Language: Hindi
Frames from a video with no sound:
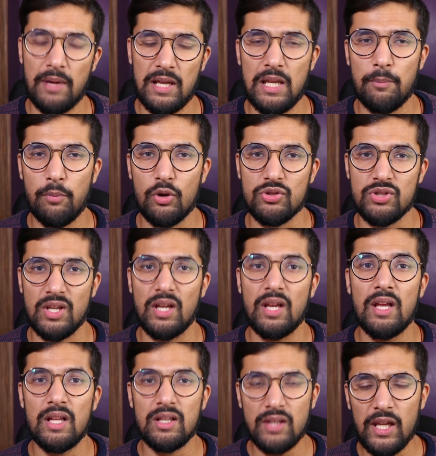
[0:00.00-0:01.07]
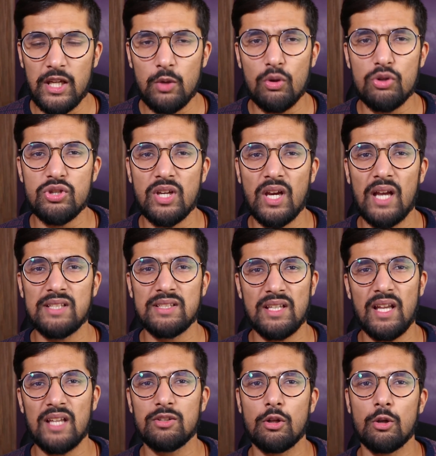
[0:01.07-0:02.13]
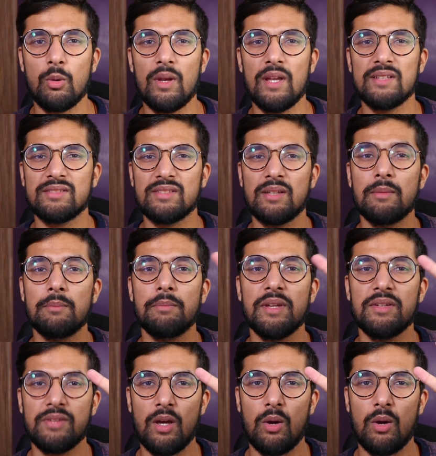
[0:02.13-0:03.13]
पहले पहुंचे थैंक यू वॉचिंग गाइज एंड एज ऑलवेज पीस